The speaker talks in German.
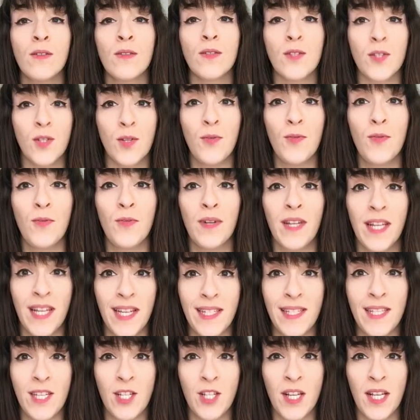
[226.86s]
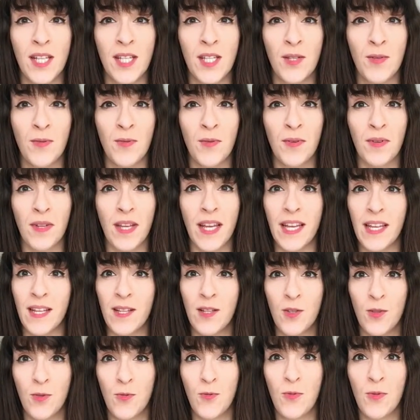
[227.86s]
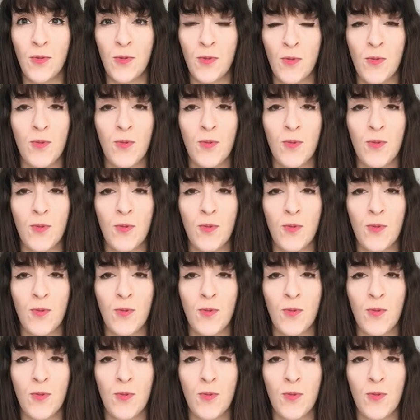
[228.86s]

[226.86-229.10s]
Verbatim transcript: So, nächste Station, gehen Süden.